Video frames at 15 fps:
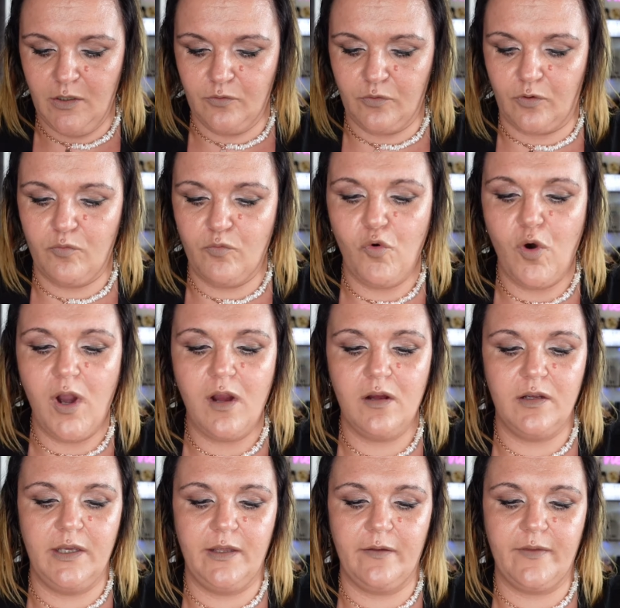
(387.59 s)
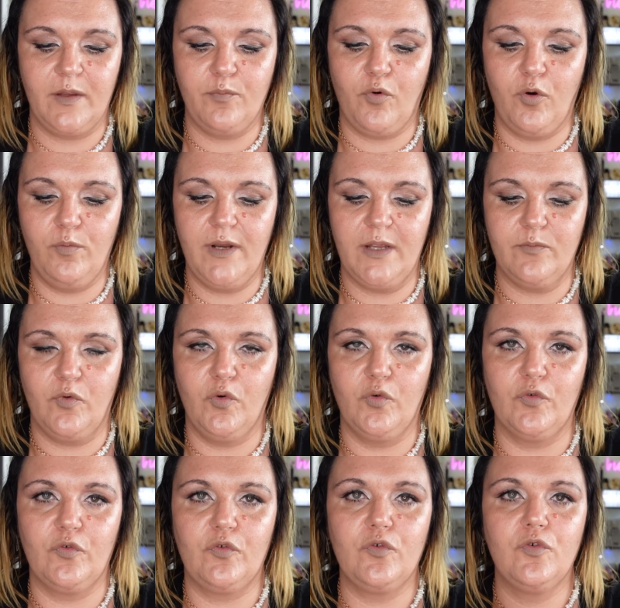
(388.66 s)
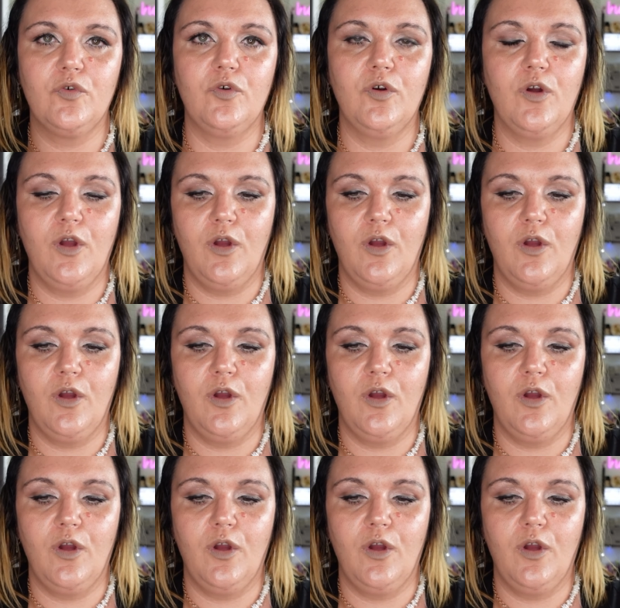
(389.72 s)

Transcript: Donc moi, ayant des problèmes aux yeux,